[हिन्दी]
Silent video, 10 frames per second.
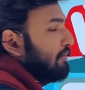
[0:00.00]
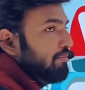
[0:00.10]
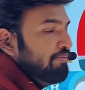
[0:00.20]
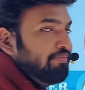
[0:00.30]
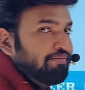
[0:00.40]
है
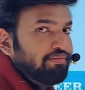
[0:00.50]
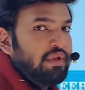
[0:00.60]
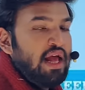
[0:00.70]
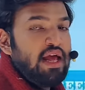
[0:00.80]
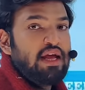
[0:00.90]

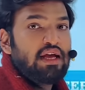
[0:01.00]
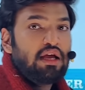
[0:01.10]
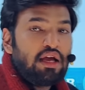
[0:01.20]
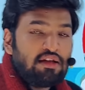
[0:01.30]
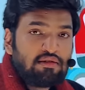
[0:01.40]

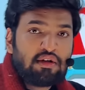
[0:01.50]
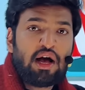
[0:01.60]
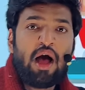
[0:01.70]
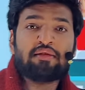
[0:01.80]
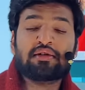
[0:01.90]

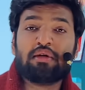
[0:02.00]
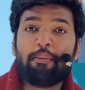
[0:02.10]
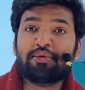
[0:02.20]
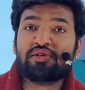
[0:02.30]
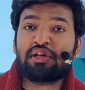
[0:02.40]
इसका
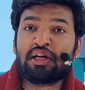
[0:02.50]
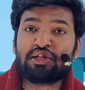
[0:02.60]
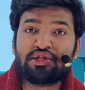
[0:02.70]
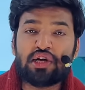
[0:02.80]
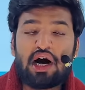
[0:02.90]
सबसे
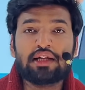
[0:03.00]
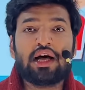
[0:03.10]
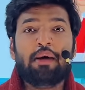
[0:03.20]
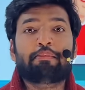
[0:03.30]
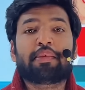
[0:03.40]

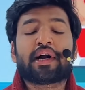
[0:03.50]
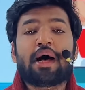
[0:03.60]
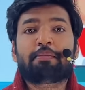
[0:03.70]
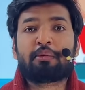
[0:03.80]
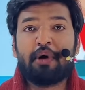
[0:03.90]
ज्यादा
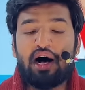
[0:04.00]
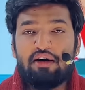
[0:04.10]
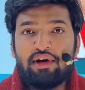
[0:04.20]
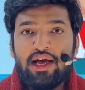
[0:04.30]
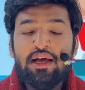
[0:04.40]
बड़ा
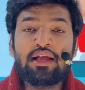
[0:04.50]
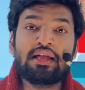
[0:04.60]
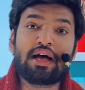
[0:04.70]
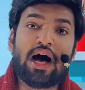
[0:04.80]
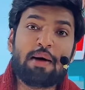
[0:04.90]
प्रभाव है
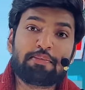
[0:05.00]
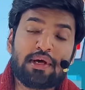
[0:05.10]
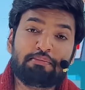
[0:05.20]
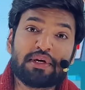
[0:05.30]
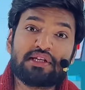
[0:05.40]

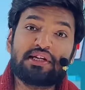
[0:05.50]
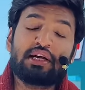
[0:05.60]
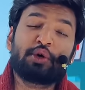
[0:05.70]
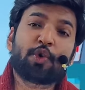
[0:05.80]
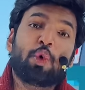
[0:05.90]
आपके बच्चे
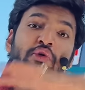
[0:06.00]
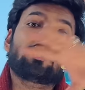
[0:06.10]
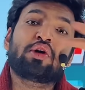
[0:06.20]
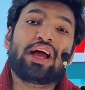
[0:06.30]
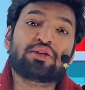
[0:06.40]
की
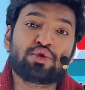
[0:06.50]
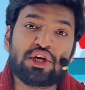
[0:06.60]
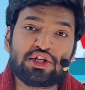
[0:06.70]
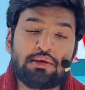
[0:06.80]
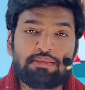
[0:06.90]
ओवरऑल
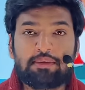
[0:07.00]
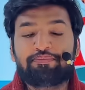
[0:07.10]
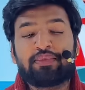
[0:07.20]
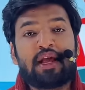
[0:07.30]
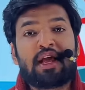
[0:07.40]
एजुकेशन पे
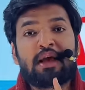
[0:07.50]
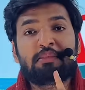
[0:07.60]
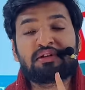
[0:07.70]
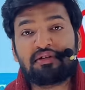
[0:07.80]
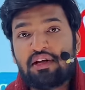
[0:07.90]

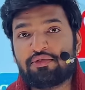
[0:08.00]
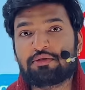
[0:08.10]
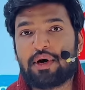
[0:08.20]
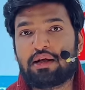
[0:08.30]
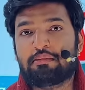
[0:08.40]
मैं सिर्फ
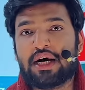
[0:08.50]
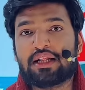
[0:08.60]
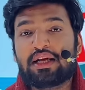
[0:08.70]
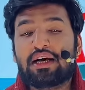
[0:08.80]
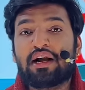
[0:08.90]
इस बारे में
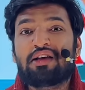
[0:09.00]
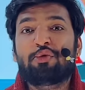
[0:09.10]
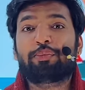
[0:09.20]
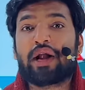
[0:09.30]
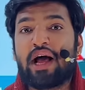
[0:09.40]
बात नहीं कर रहा कि
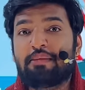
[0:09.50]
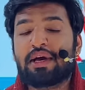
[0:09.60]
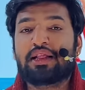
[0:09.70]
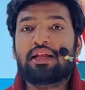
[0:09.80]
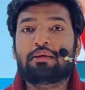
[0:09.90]
वो पढ़ाई
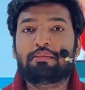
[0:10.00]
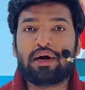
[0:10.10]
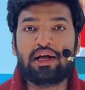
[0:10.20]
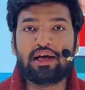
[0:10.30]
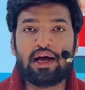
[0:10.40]
में कितने
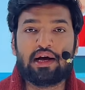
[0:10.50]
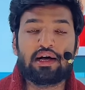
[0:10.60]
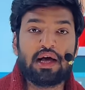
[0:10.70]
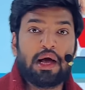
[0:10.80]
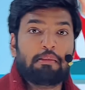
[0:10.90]
नंबर लेके
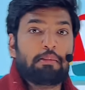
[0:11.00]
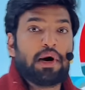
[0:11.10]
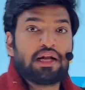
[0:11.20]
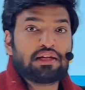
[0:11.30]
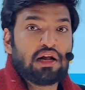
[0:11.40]
आएगा मैं
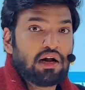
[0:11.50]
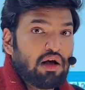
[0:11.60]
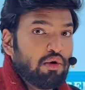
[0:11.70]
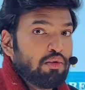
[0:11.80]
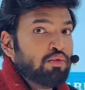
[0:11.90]
बात कर
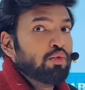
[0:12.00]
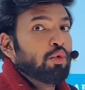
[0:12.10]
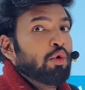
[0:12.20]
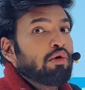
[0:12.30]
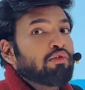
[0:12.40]
रहा हूं
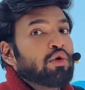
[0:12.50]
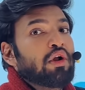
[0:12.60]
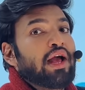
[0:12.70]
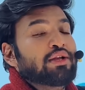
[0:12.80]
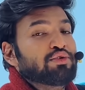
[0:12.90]

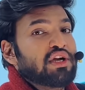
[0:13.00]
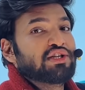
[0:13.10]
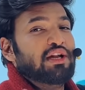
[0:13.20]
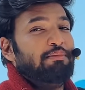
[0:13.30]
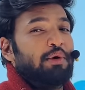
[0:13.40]
ओवरऑल
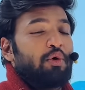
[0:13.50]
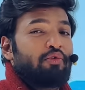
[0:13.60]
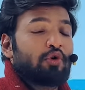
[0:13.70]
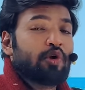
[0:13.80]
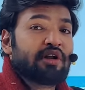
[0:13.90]
एजुकेशन पे
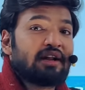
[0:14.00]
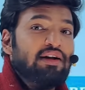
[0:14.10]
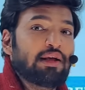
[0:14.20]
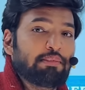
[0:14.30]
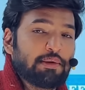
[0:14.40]
ओवरऑल
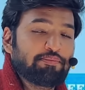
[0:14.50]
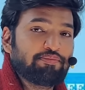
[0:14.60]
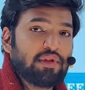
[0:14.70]
लर्निंग पे